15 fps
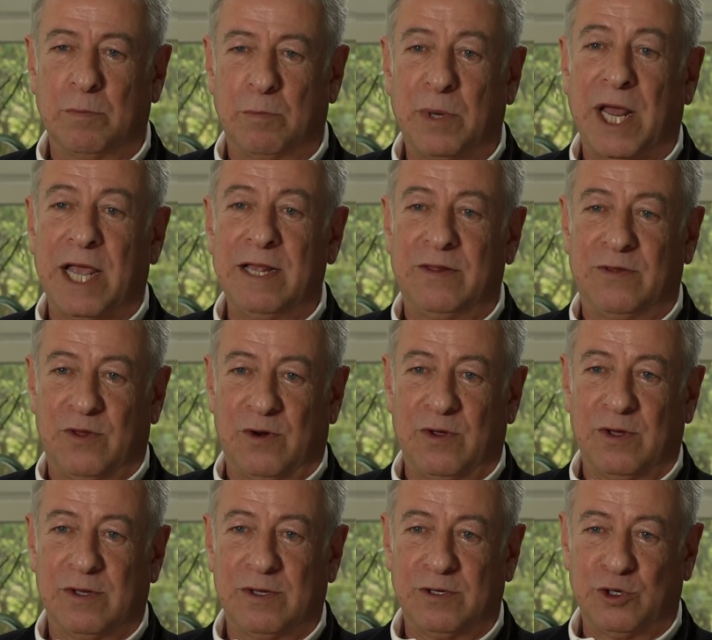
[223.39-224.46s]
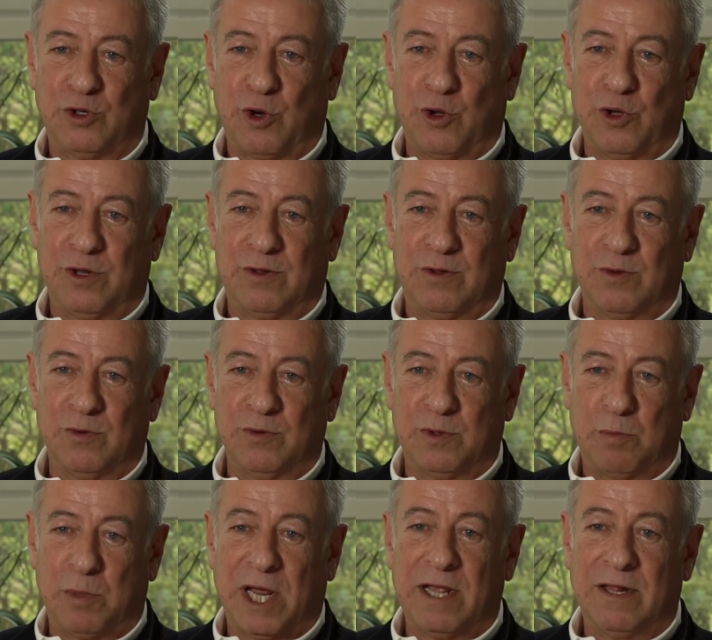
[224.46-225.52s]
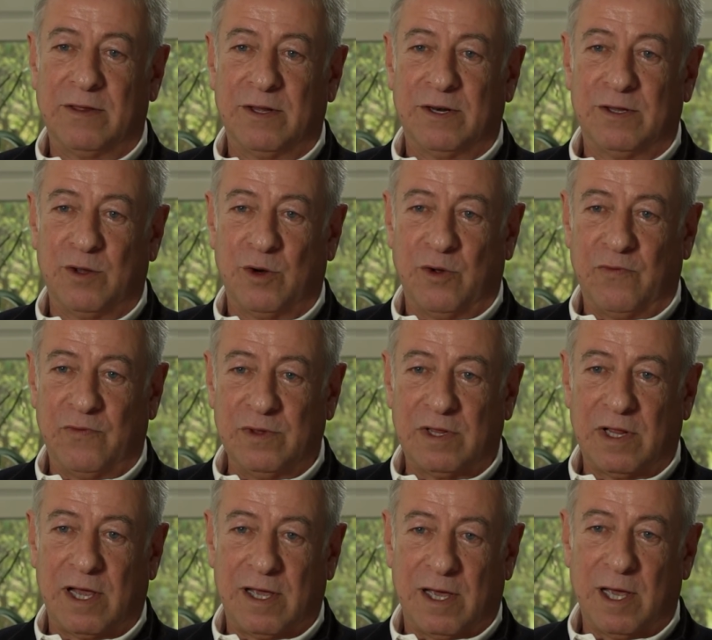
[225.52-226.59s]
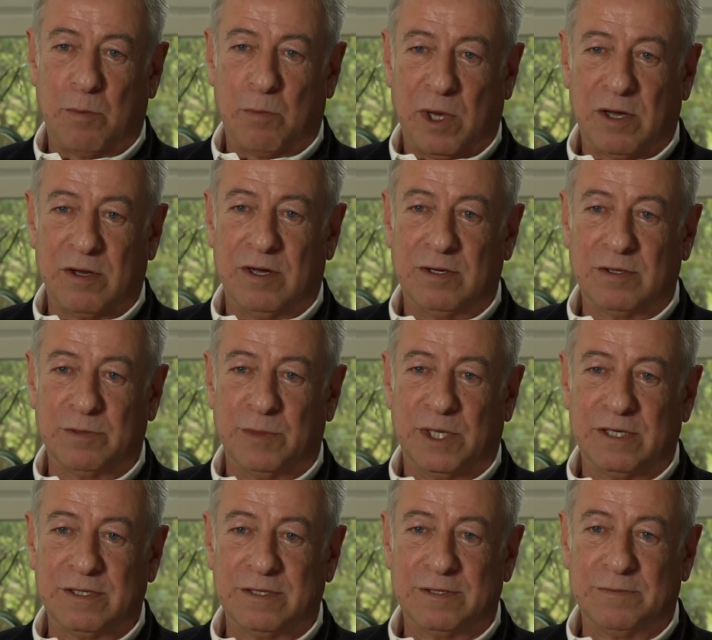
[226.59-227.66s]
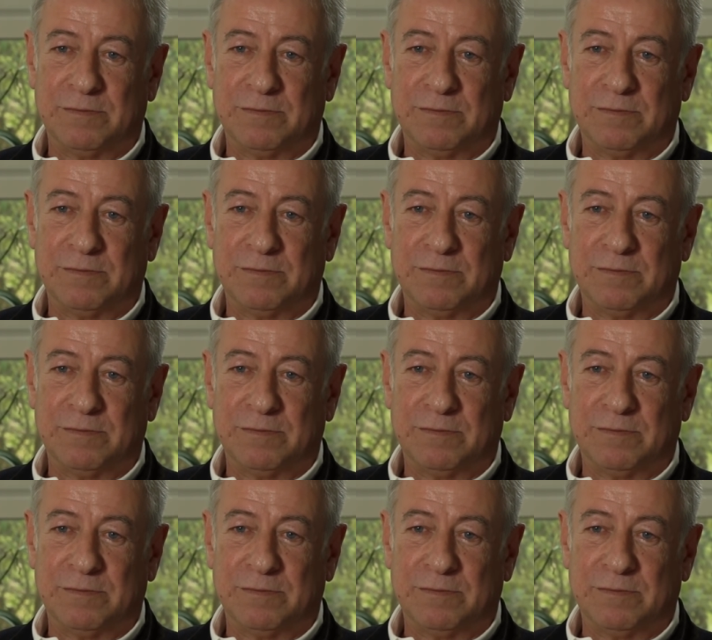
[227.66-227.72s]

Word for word: breiter gestreut und breiter der Öffentlichkeit bekannt gemacht.